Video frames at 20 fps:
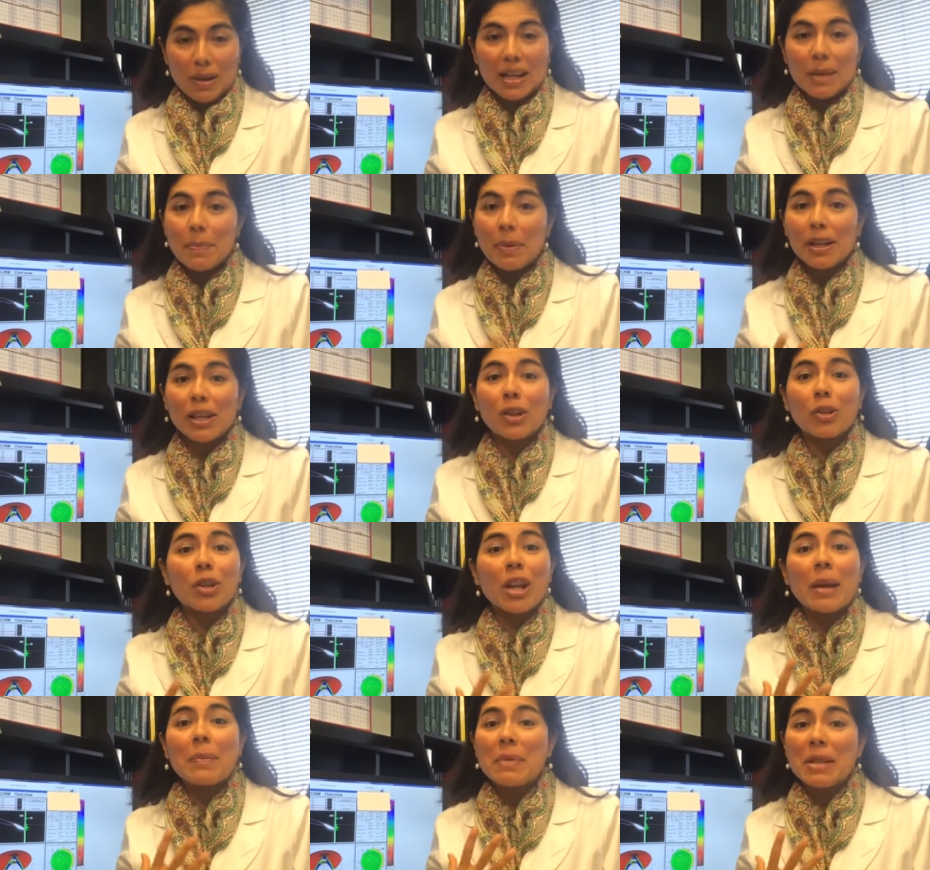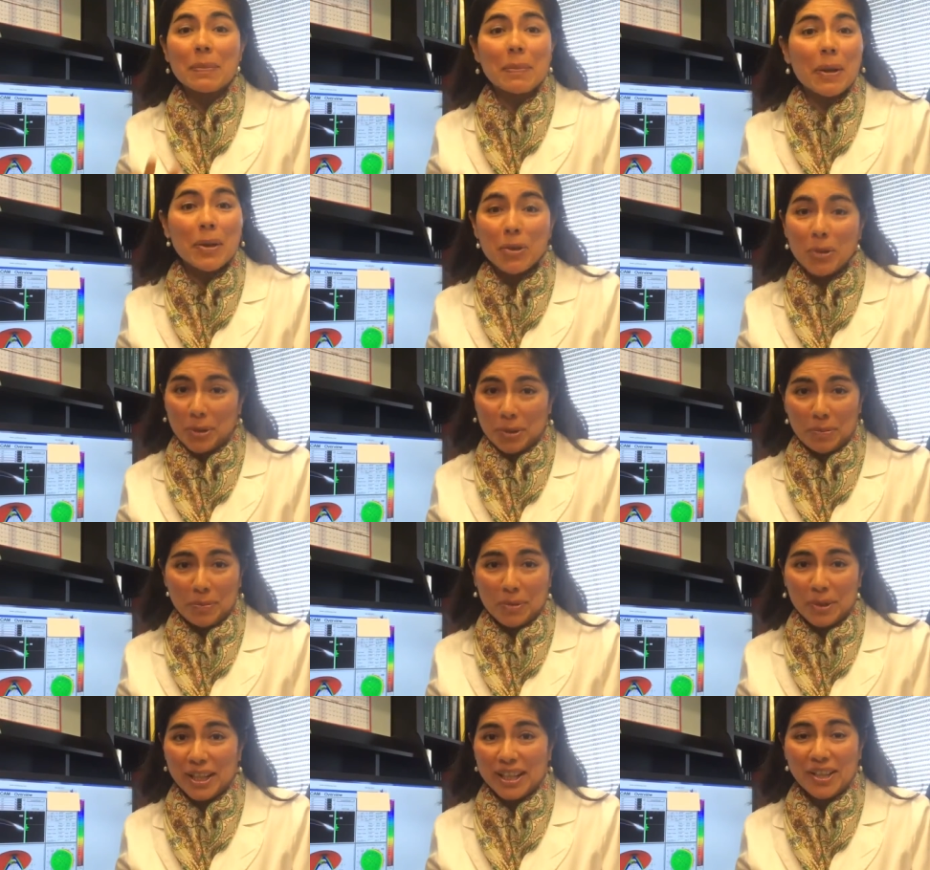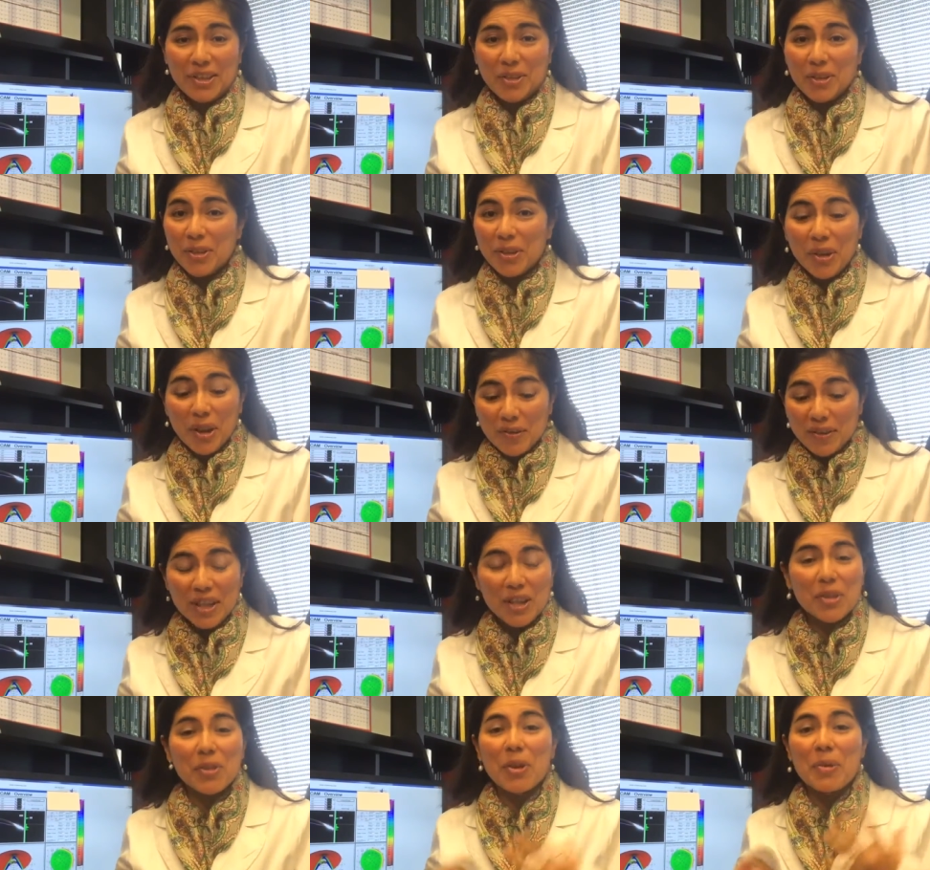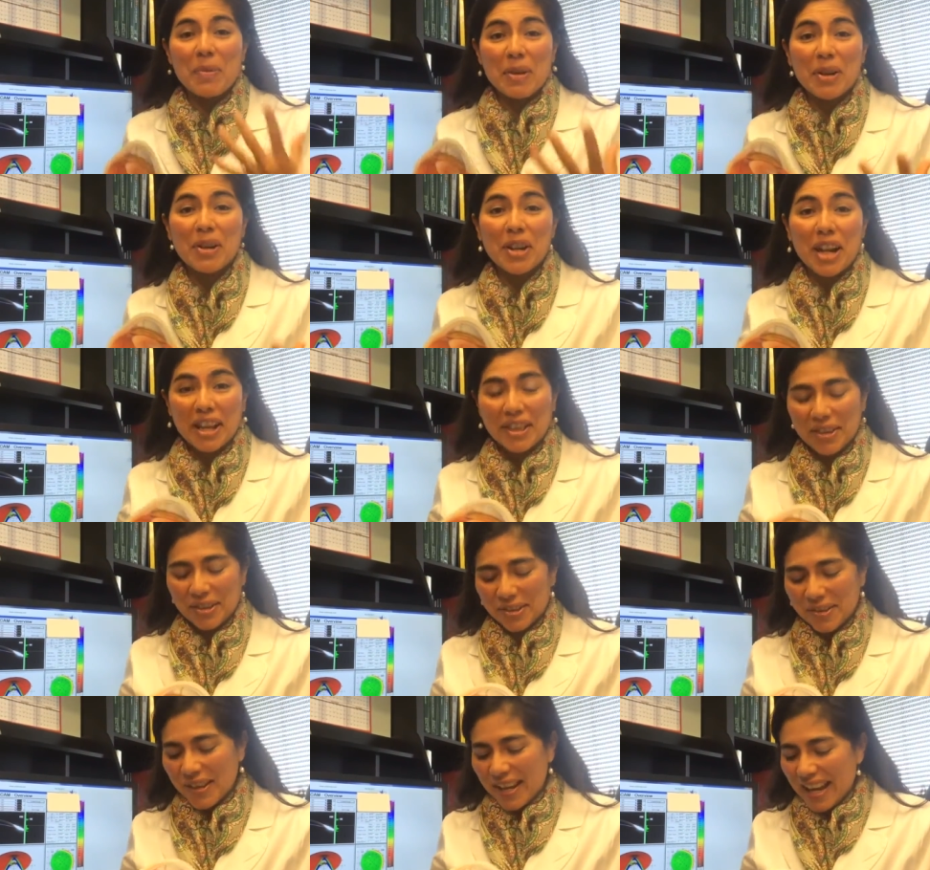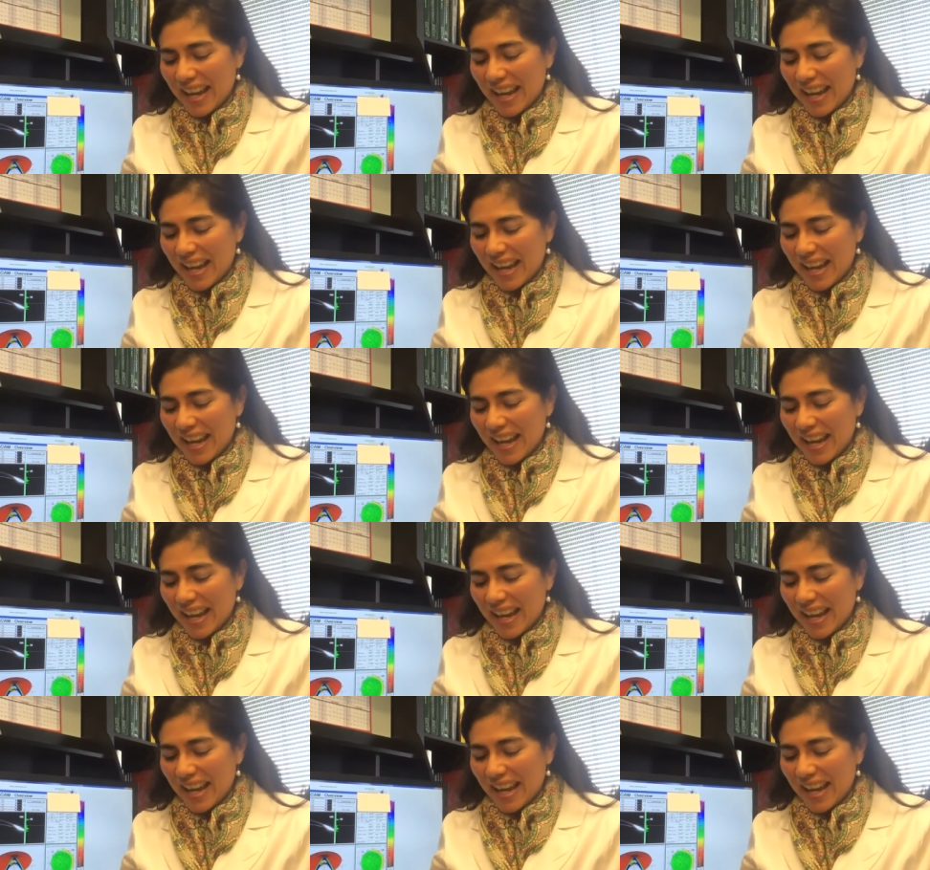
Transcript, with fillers: Van a perdonar mi español porque todavía estoy mejorando.